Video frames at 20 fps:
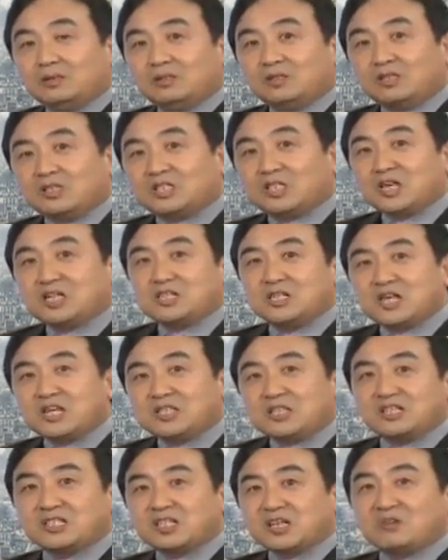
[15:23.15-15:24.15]
深圳
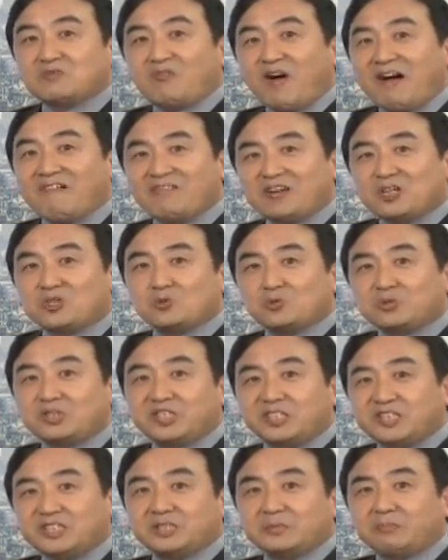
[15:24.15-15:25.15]
的政法委书记
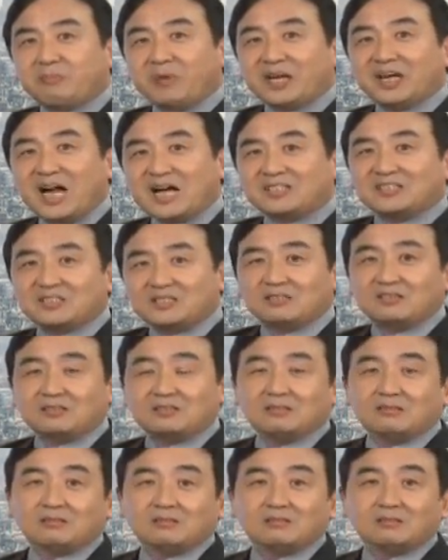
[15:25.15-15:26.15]
已经被干
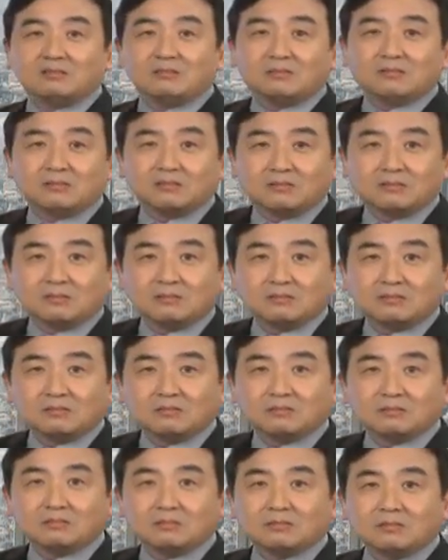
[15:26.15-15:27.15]

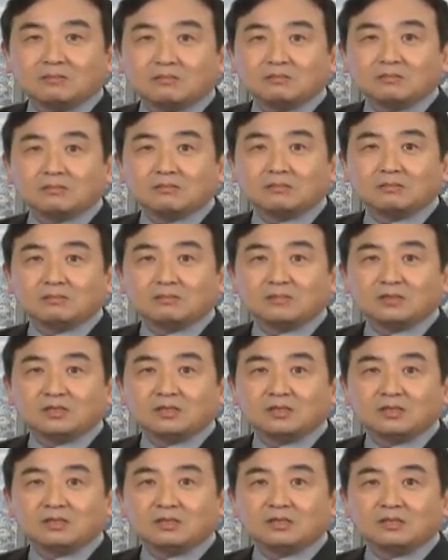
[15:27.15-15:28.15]

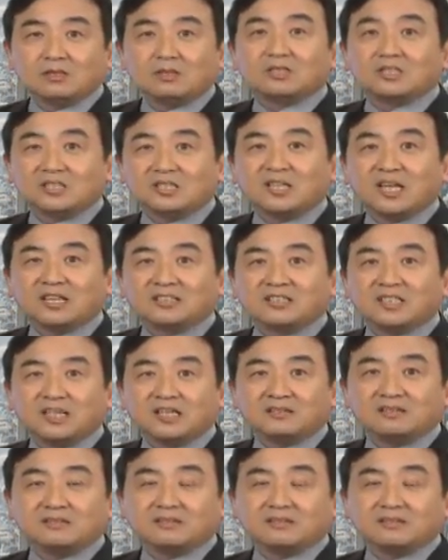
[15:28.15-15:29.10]
死，10天前。